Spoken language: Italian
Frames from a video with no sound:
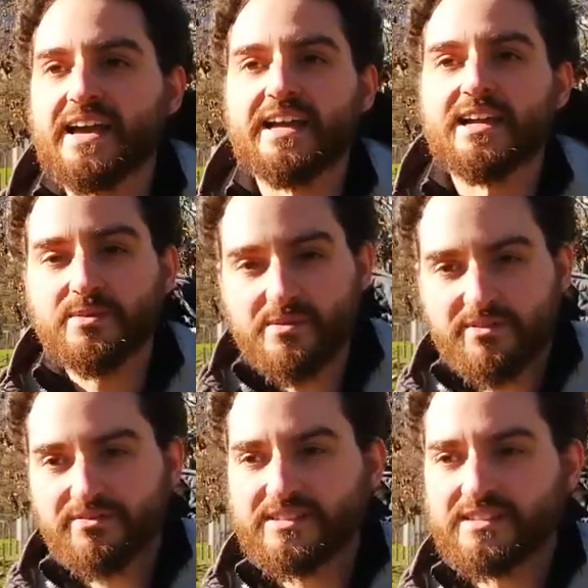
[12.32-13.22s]
La prima
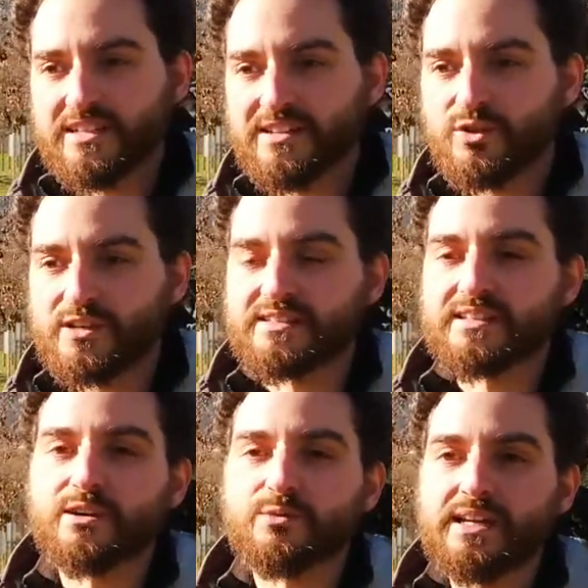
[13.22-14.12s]
fase del lavoro è
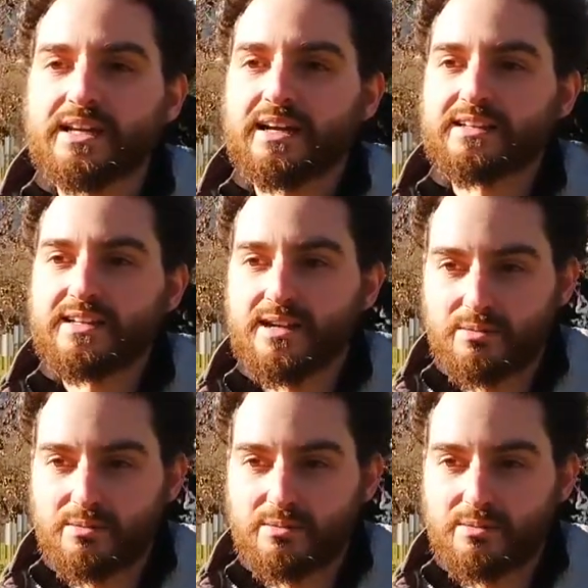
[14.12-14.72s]
stata quella della